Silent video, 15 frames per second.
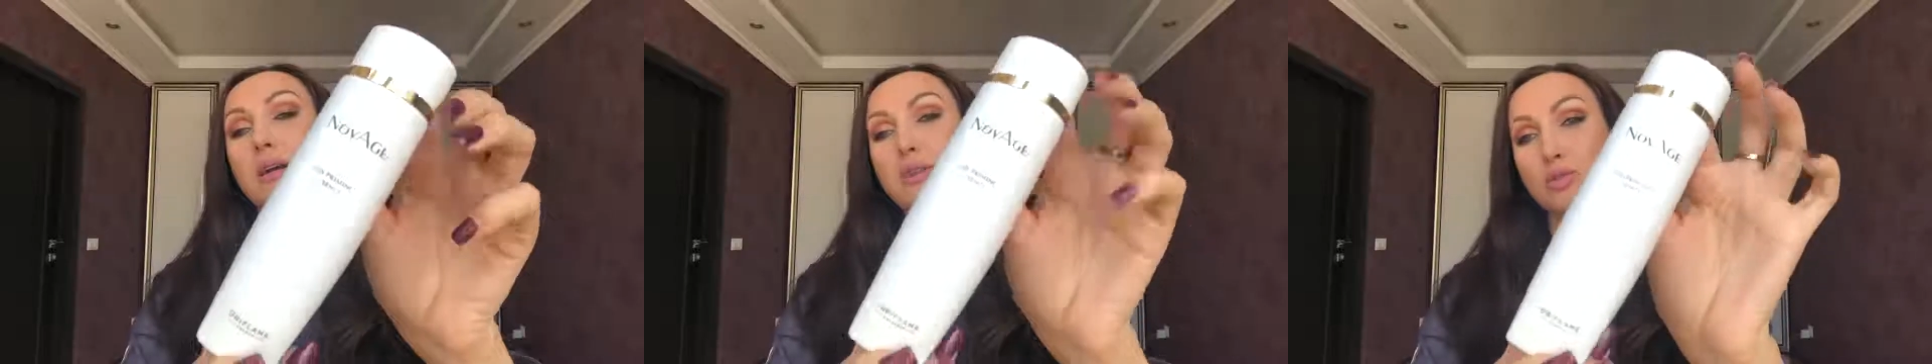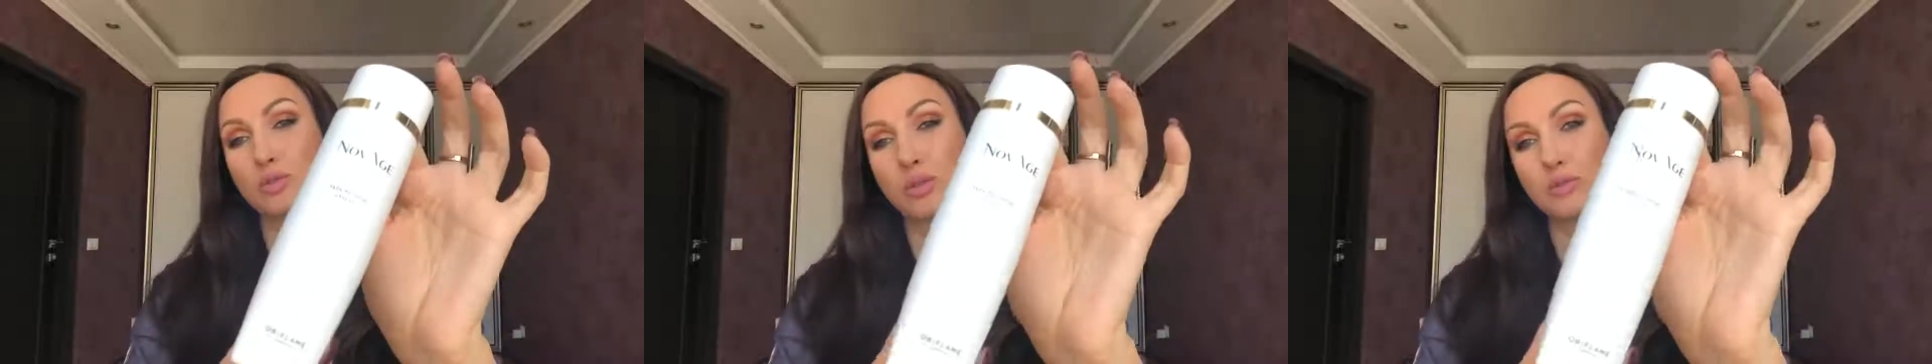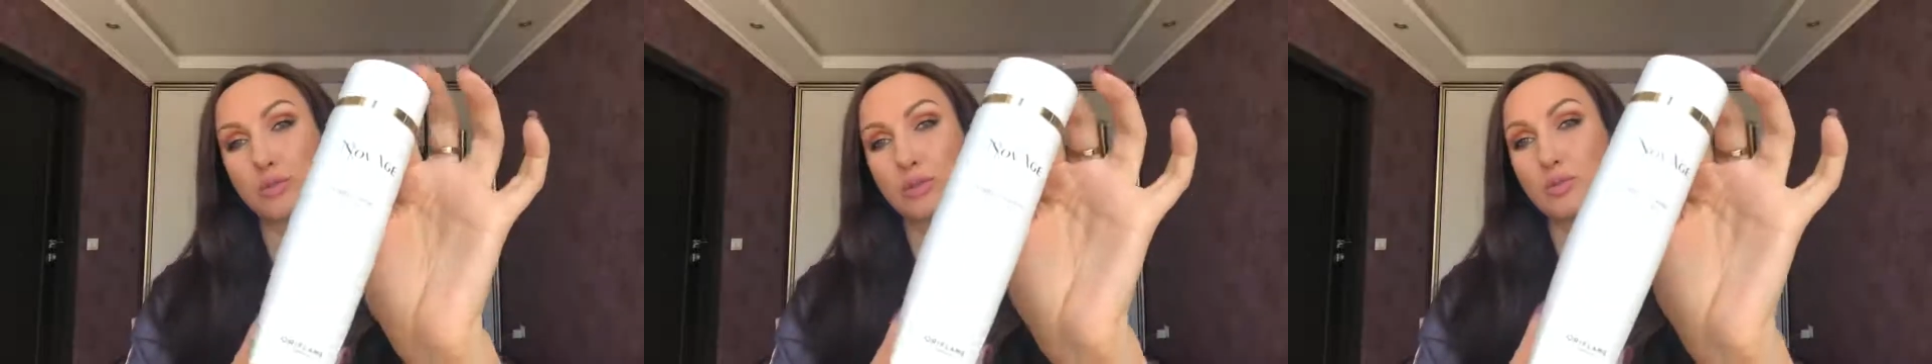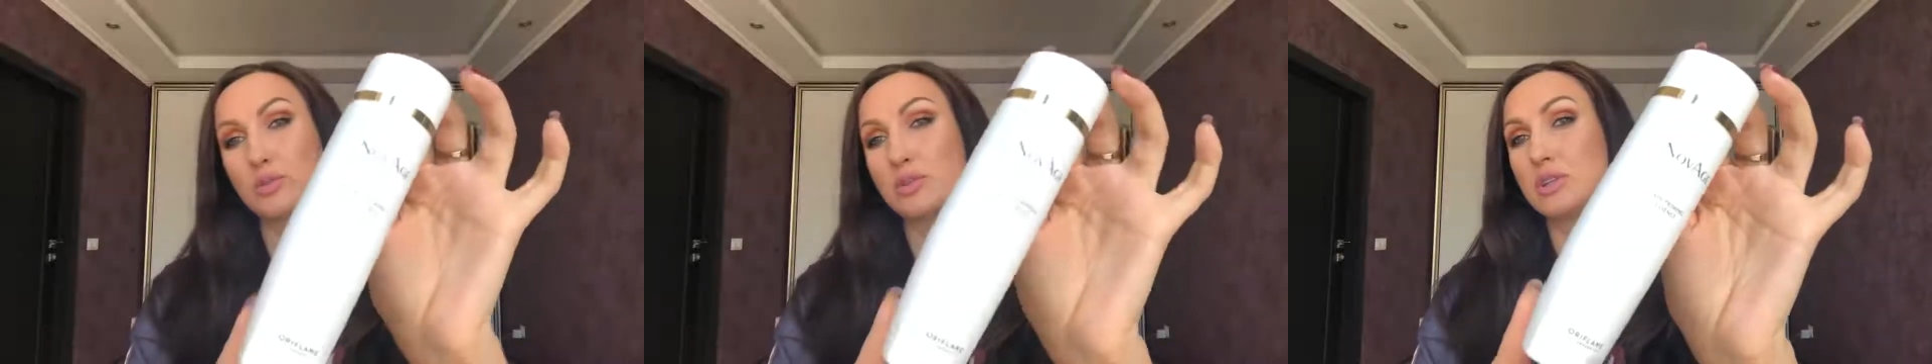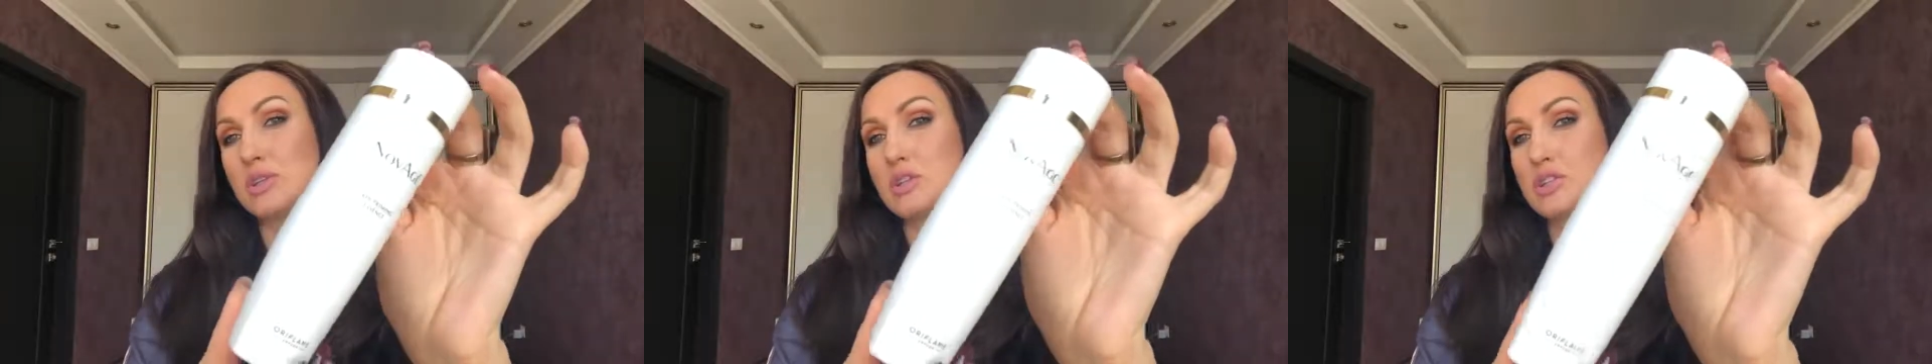Эту новинку
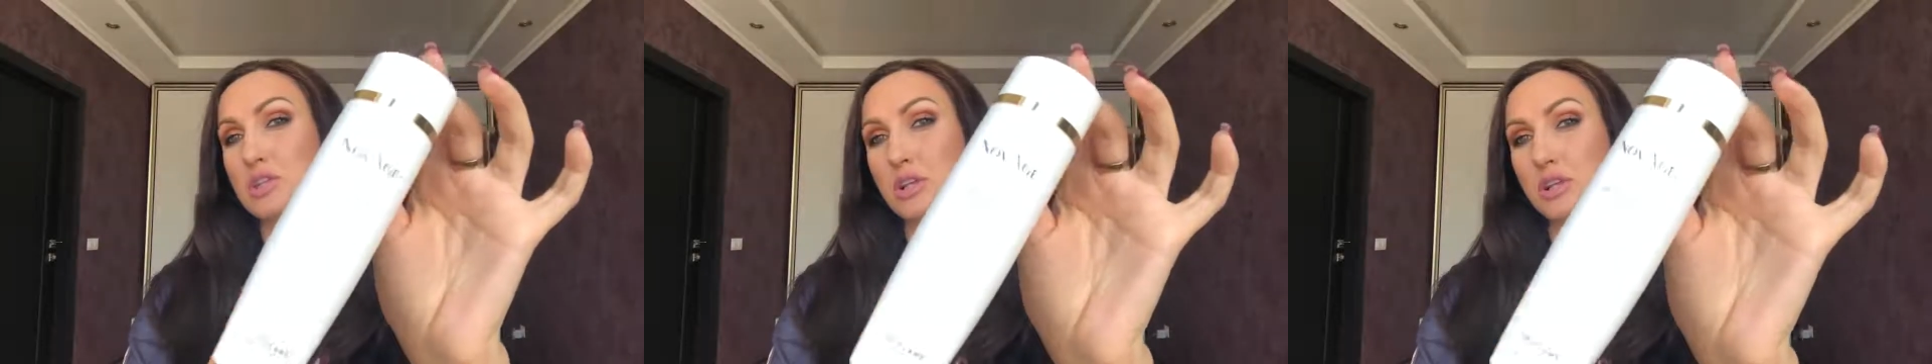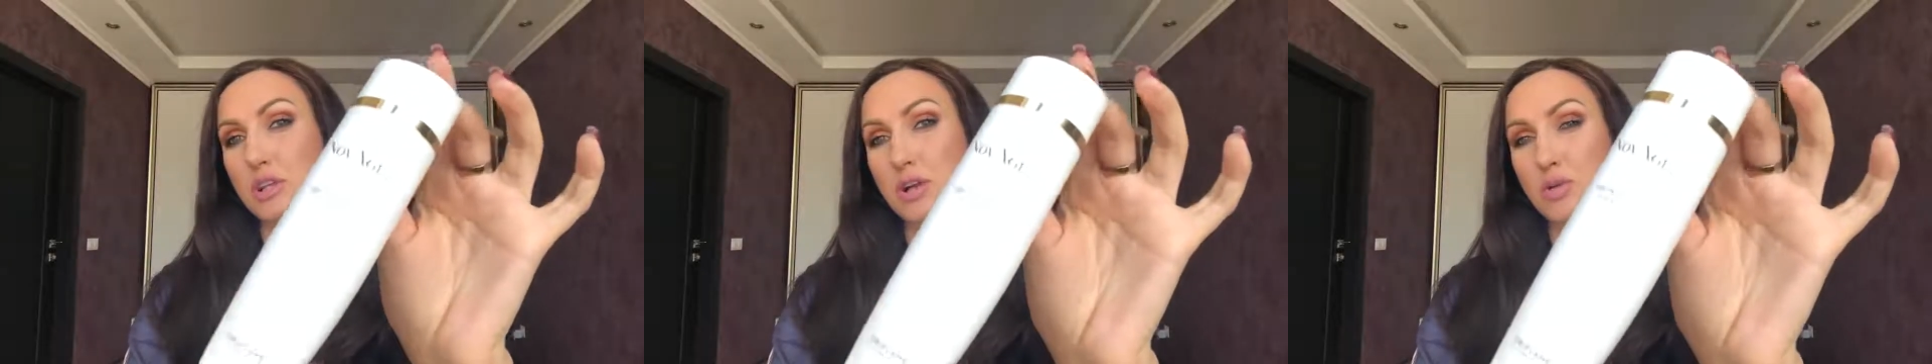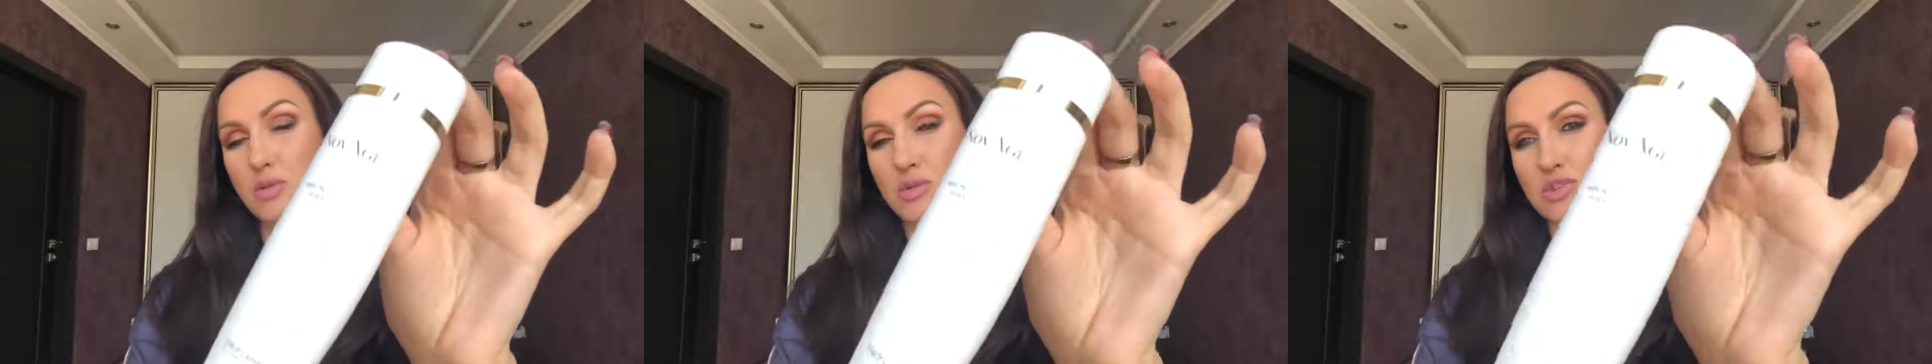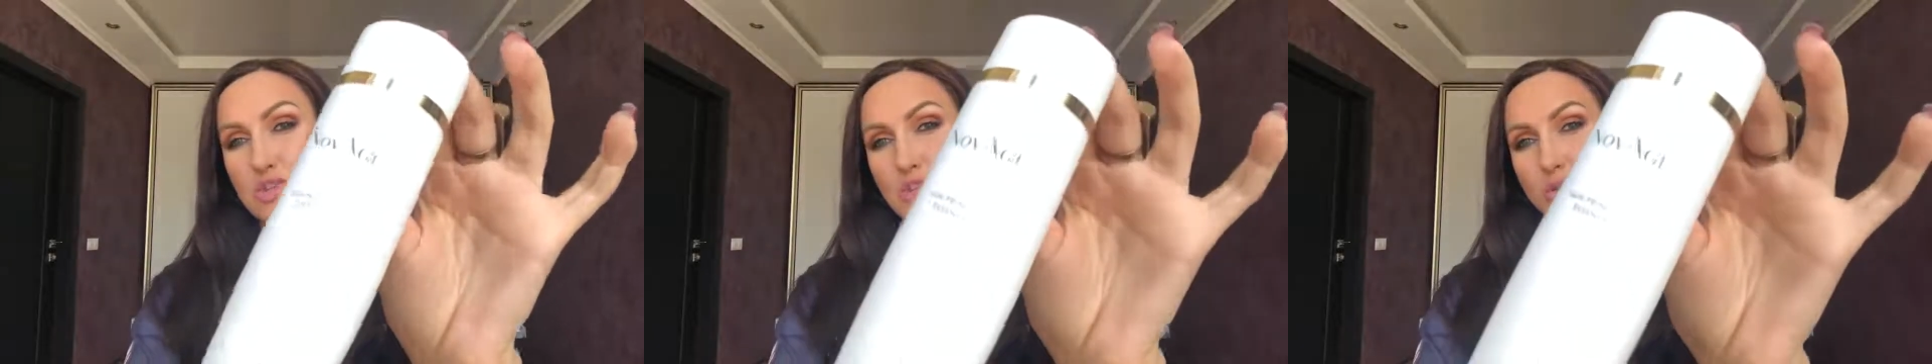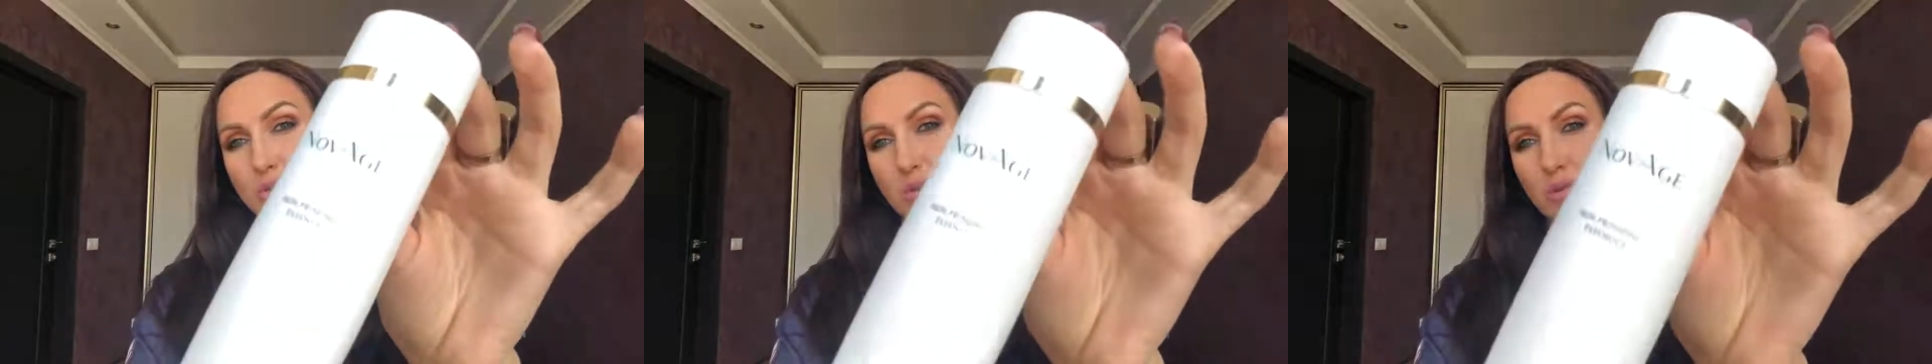я ждала
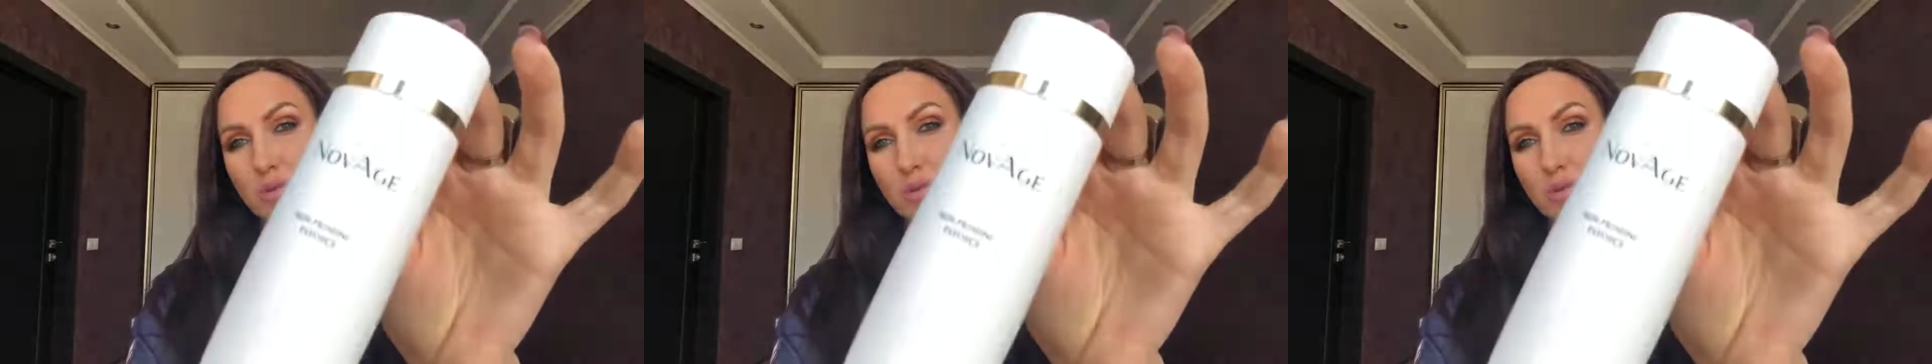очень